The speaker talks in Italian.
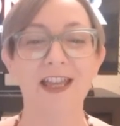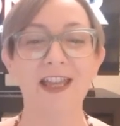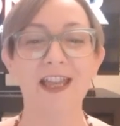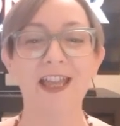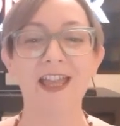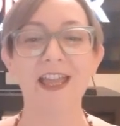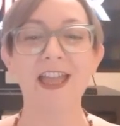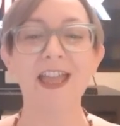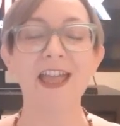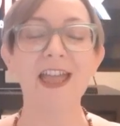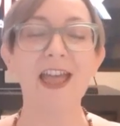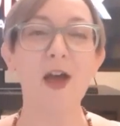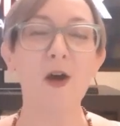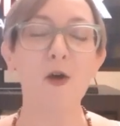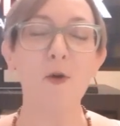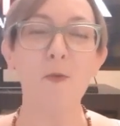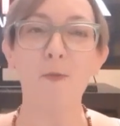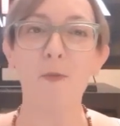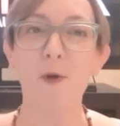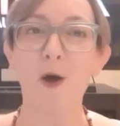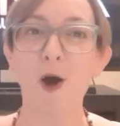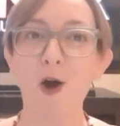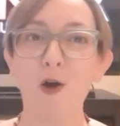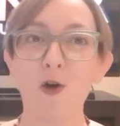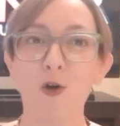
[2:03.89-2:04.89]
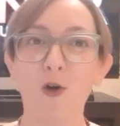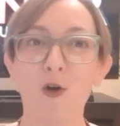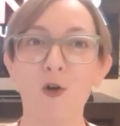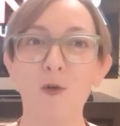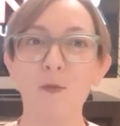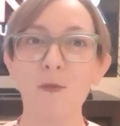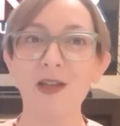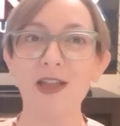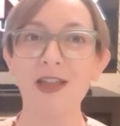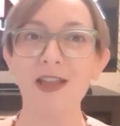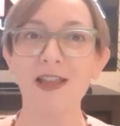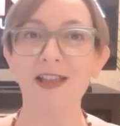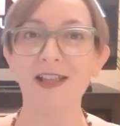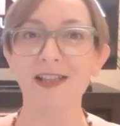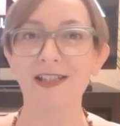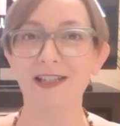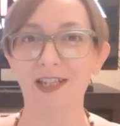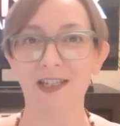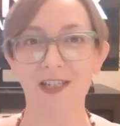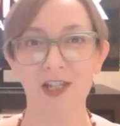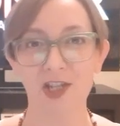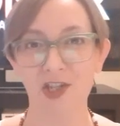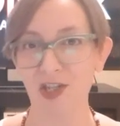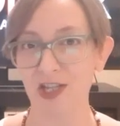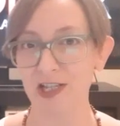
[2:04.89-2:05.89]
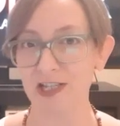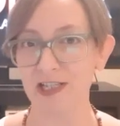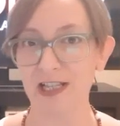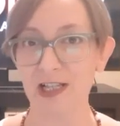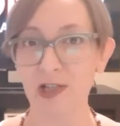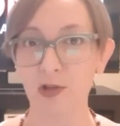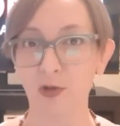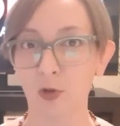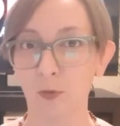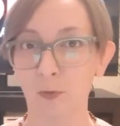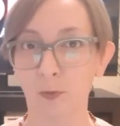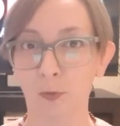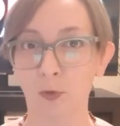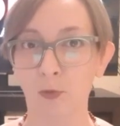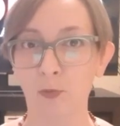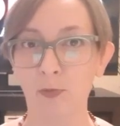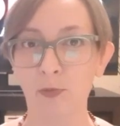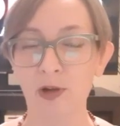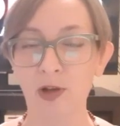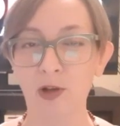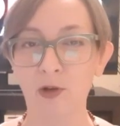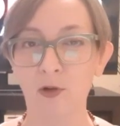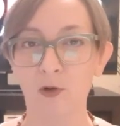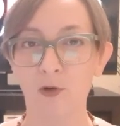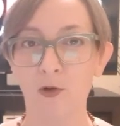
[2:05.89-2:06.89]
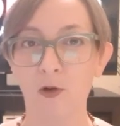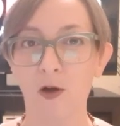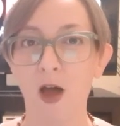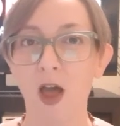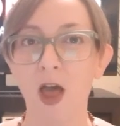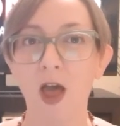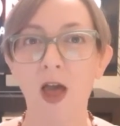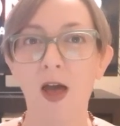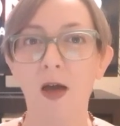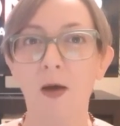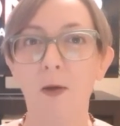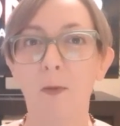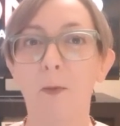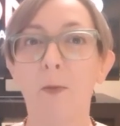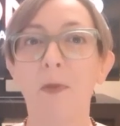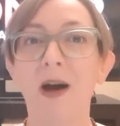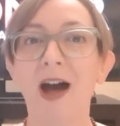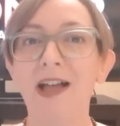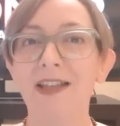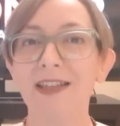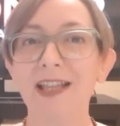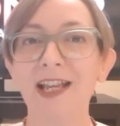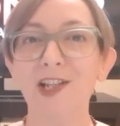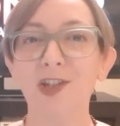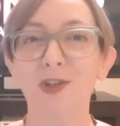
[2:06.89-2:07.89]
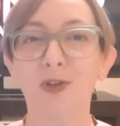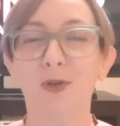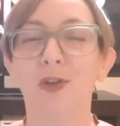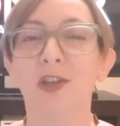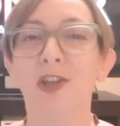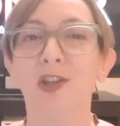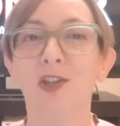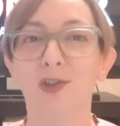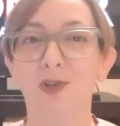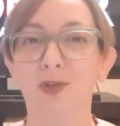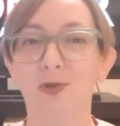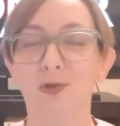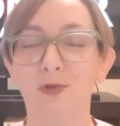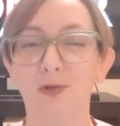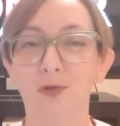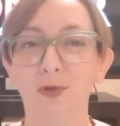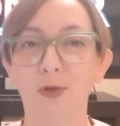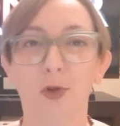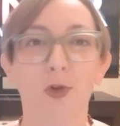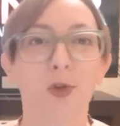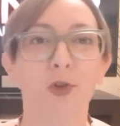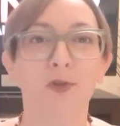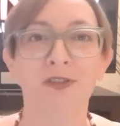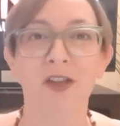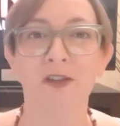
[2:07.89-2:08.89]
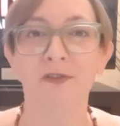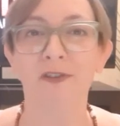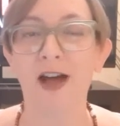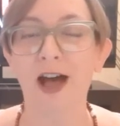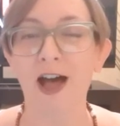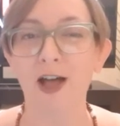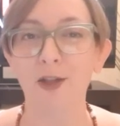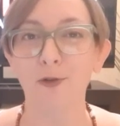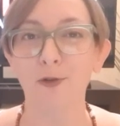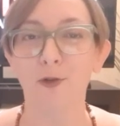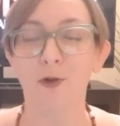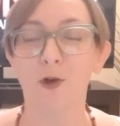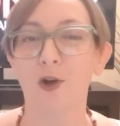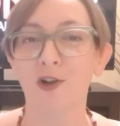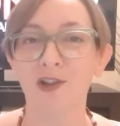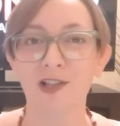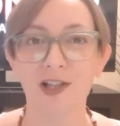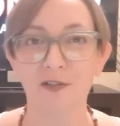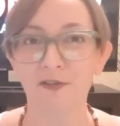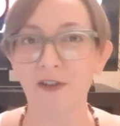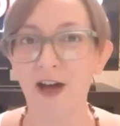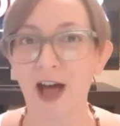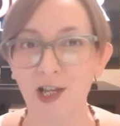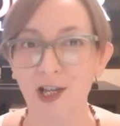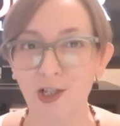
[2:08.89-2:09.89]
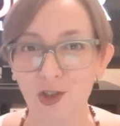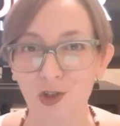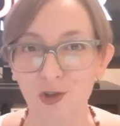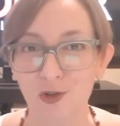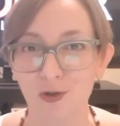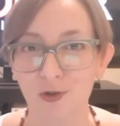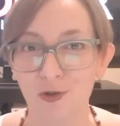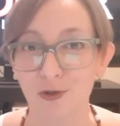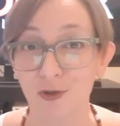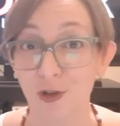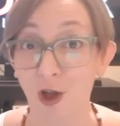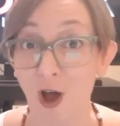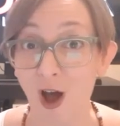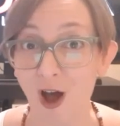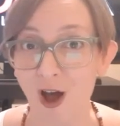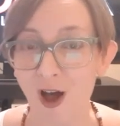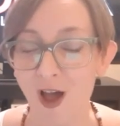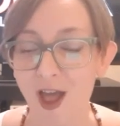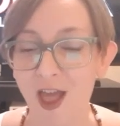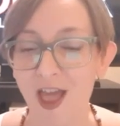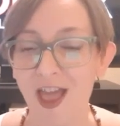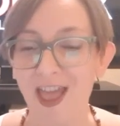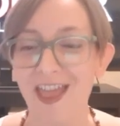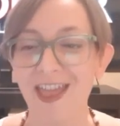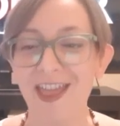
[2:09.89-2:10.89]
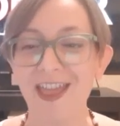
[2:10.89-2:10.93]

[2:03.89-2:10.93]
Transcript: E, è un po' come se dicesse al suo pubblico ma adesso chi sono, dove vado, cosa faccio, no?